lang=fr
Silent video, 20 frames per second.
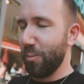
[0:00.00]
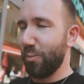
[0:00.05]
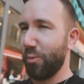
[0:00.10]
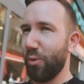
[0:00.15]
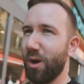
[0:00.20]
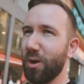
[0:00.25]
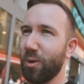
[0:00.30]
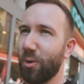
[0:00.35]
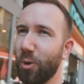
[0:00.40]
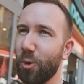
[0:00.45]

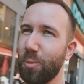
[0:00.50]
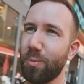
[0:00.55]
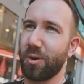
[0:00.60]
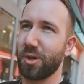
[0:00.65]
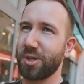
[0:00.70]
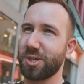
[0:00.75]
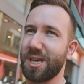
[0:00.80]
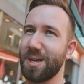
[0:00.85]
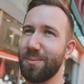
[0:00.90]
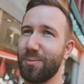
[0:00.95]
pour un gros
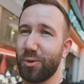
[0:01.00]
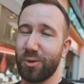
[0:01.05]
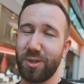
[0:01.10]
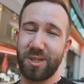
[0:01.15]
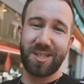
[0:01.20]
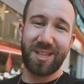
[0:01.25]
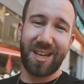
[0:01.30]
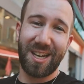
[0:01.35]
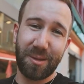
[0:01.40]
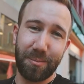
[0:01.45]
projet, pour une
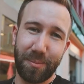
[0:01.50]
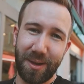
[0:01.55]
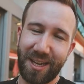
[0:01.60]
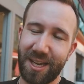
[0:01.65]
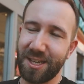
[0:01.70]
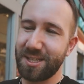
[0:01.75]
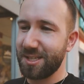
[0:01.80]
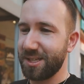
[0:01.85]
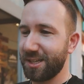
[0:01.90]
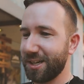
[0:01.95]
strat
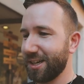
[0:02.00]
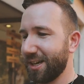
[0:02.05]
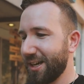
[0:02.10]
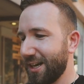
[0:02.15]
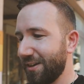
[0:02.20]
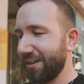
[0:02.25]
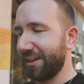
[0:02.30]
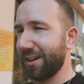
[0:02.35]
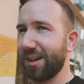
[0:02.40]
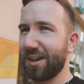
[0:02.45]
marketing
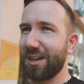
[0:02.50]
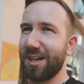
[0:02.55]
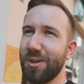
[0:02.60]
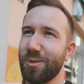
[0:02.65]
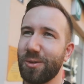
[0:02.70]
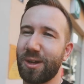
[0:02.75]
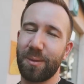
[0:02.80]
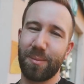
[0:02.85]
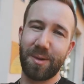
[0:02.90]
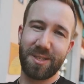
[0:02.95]
avec un
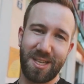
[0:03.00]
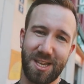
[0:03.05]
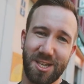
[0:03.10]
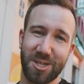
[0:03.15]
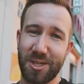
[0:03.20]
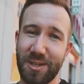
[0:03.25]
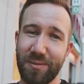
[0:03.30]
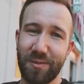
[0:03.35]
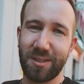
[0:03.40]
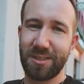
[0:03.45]
client qui est basé à
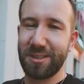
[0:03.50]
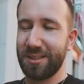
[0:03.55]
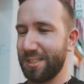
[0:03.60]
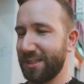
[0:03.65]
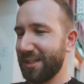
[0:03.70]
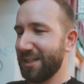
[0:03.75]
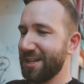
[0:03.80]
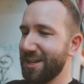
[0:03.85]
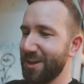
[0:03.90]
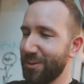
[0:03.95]
Genève.
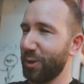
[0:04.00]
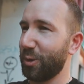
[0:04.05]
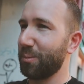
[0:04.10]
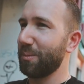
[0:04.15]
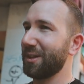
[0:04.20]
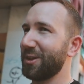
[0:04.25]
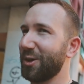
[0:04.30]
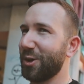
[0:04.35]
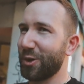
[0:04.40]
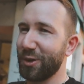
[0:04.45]
Donc
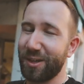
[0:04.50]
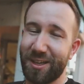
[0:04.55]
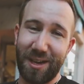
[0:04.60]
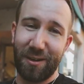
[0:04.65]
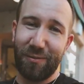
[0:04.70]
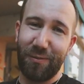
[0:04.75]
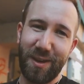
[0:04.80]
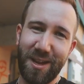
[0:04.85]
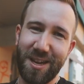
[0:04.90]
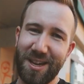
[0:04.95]
maintenant,
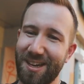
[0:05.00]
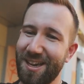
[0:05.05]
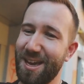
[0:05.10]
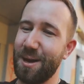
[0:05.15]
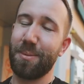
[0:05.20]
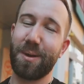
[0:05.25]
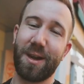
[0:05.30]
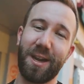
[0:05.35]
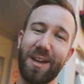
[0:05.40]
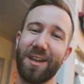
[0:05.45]
café et
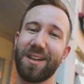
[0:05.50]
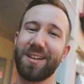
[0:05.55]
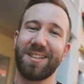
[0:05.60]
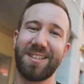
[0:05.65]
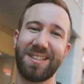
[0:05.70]
après,